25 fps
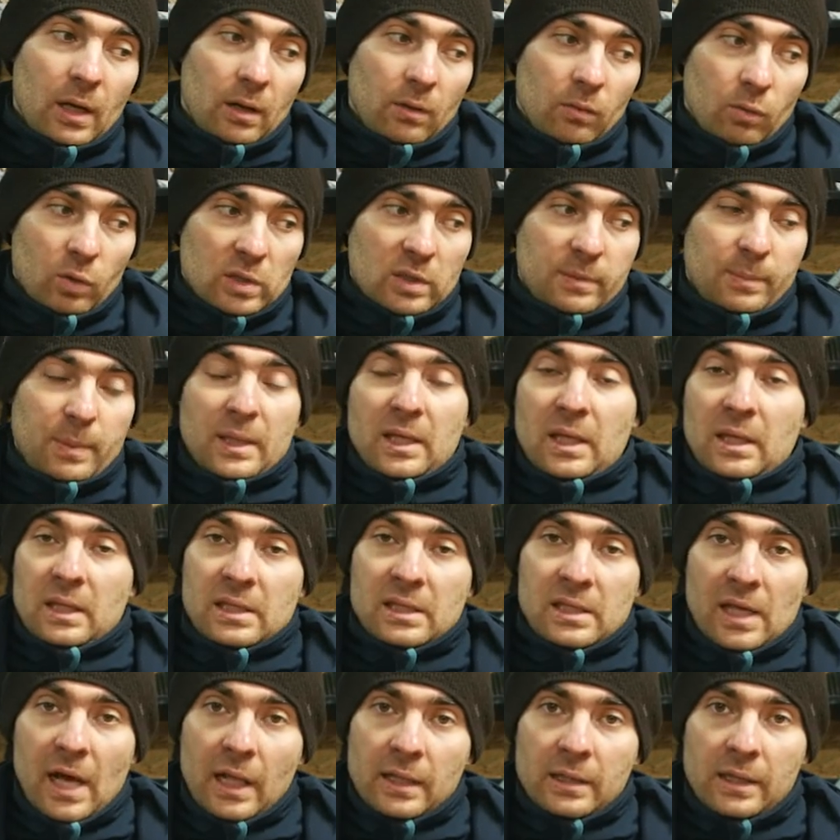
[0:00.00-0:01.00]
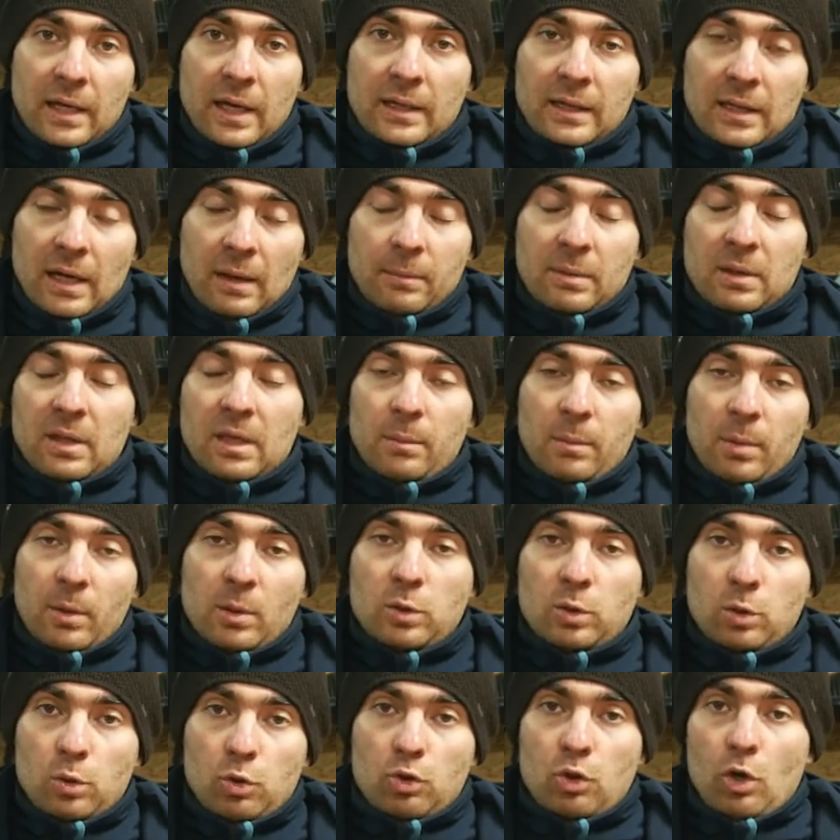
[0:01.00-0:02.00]
Вот с 50 там, где был
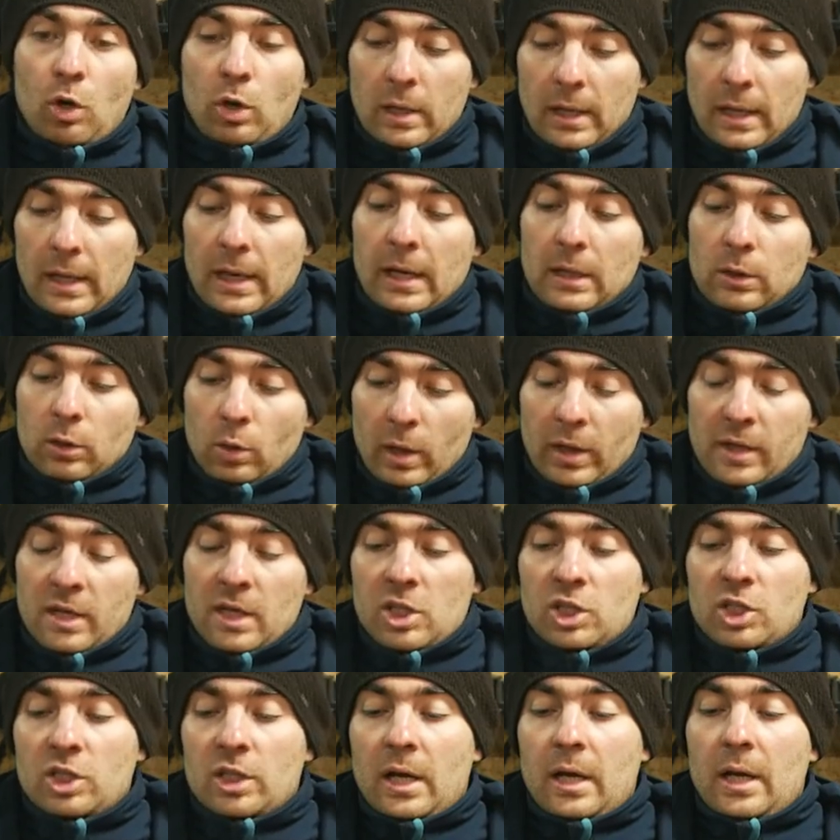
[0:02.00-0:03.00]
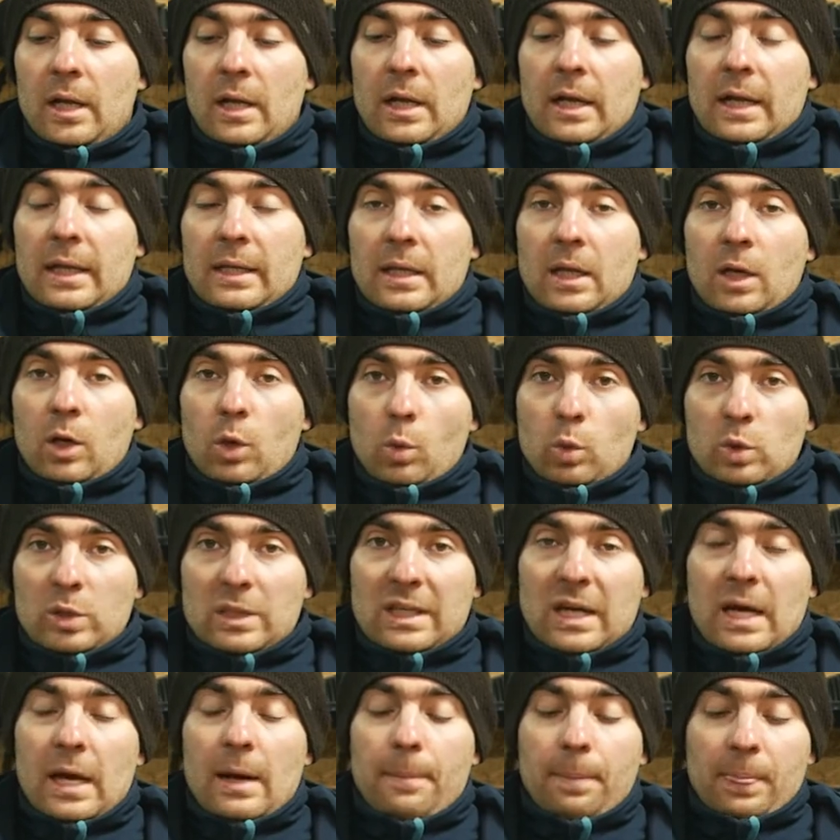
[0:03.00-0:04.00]
сучок, то, конечно,
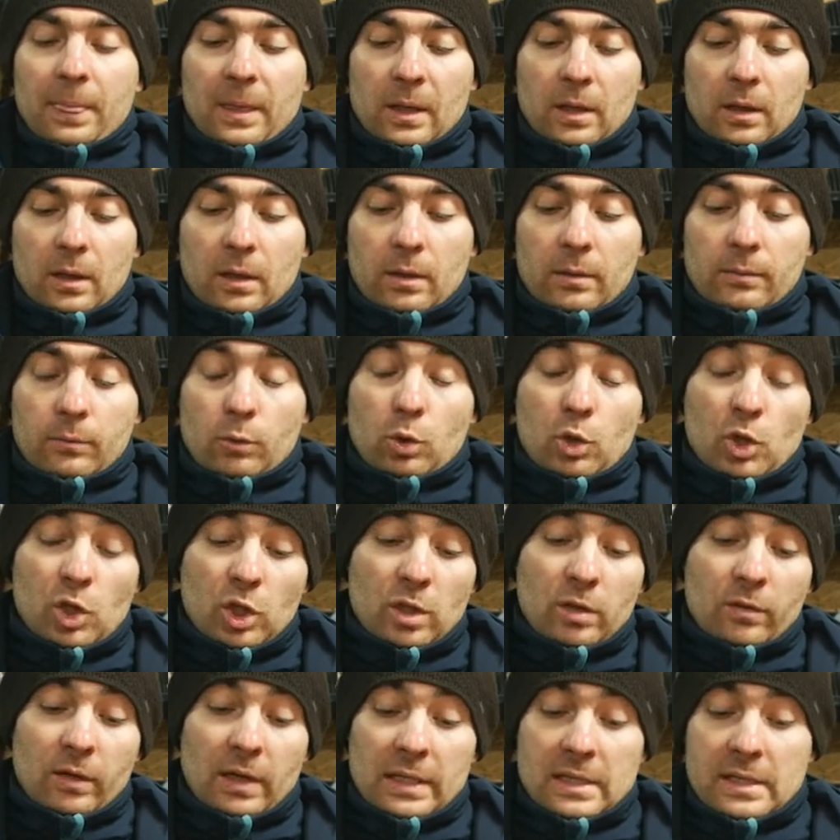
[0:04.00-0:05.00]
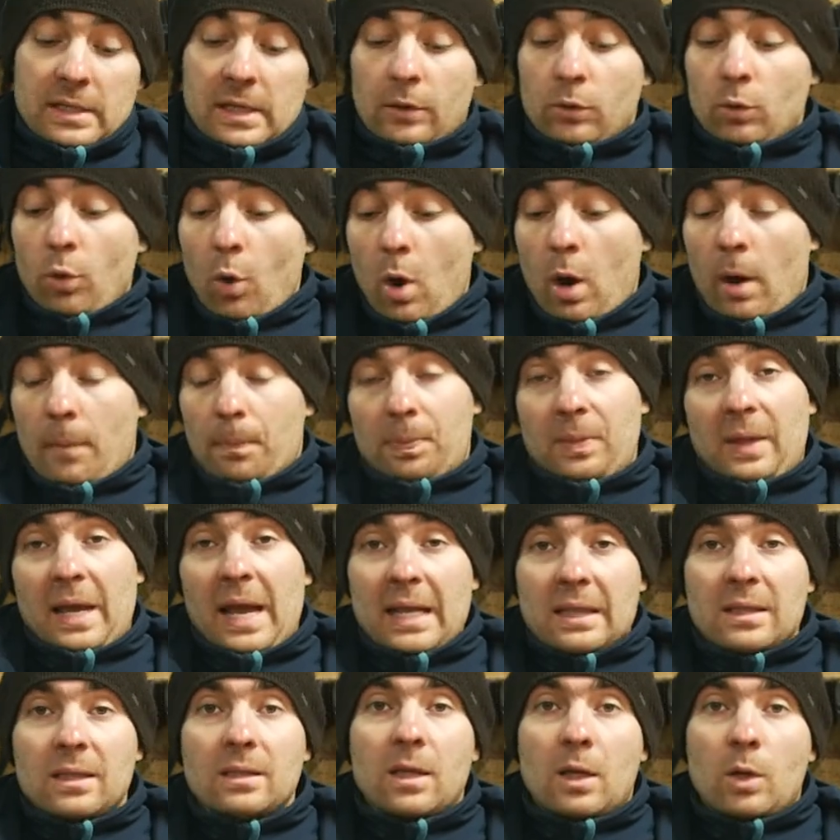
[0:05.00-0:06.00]
нагрузка э, учитывается. Но
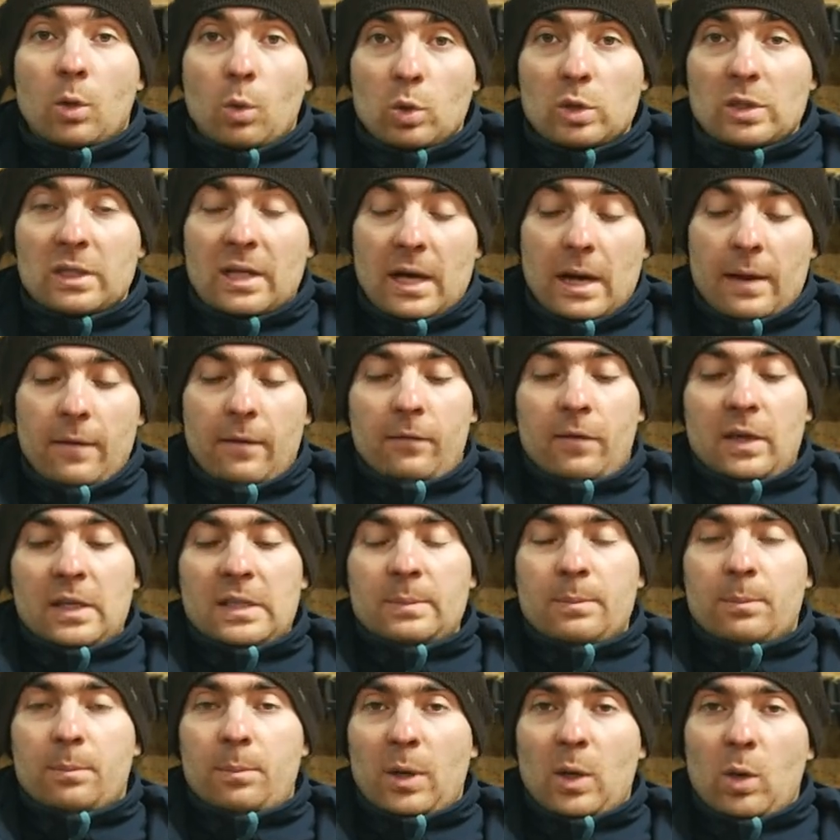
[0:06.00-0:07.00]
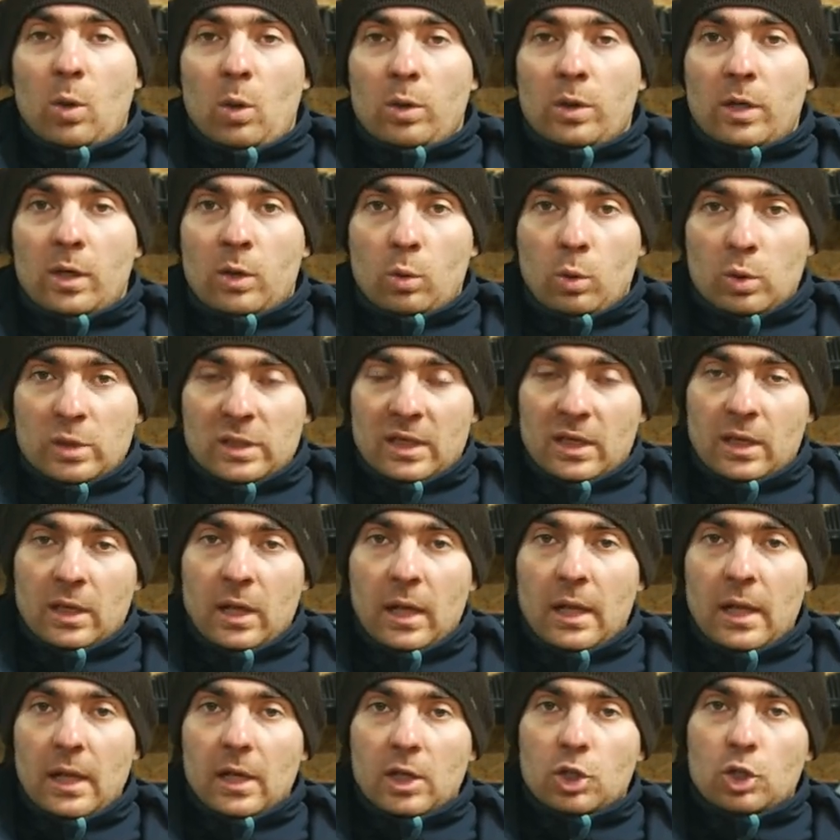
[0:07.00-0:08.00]
эта нагрузка, весь прикол нагрузки,
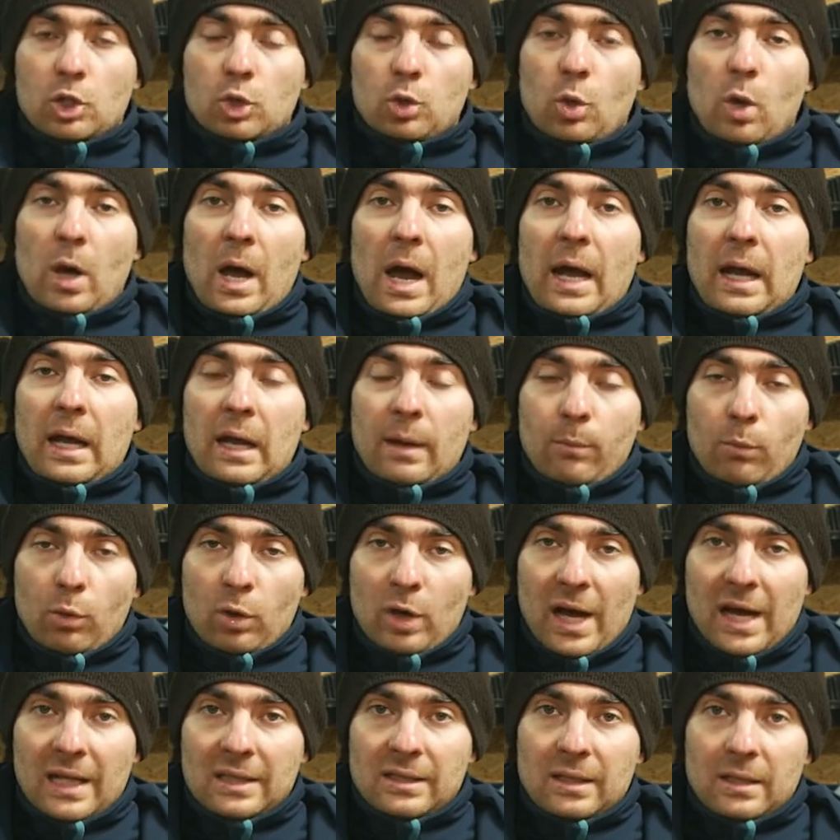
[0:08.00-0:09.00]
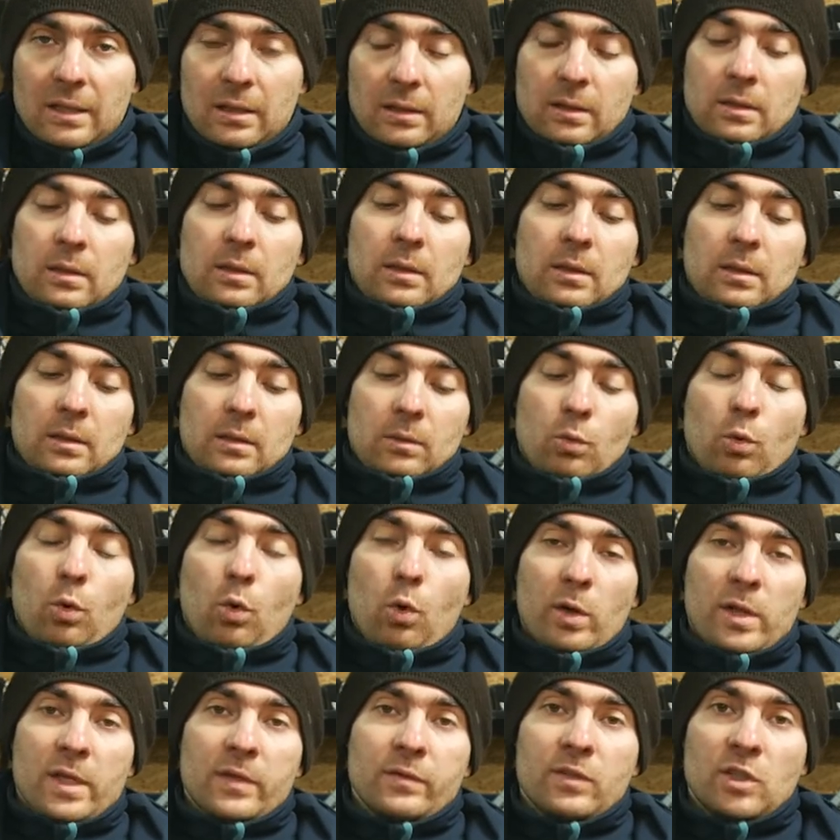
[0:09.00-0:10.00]
что аккумулятор э,
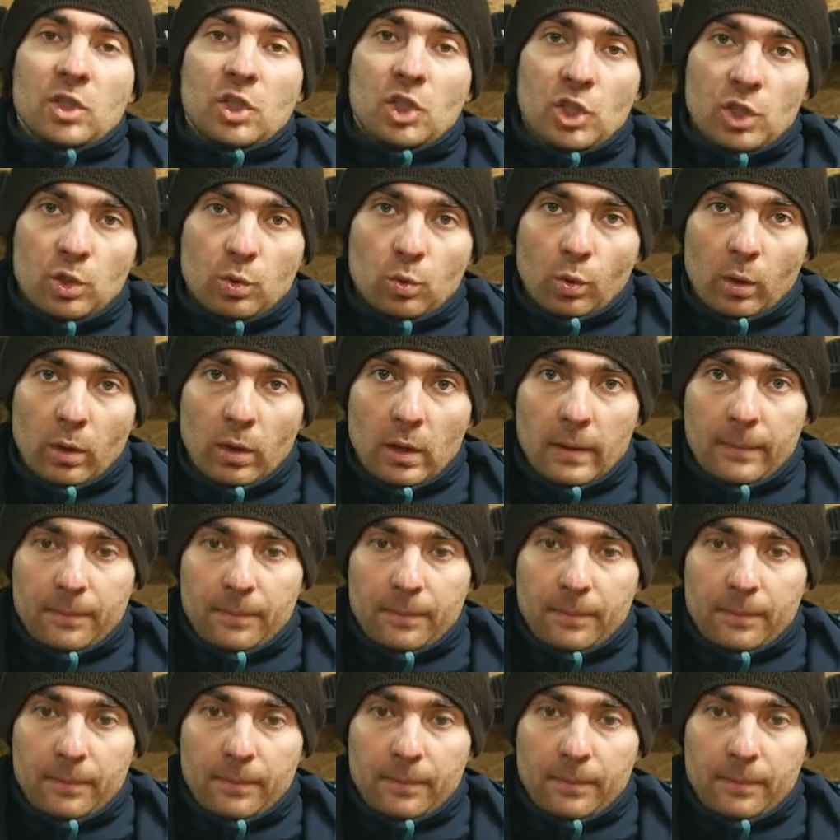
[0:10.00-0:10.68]
уходит в защиту.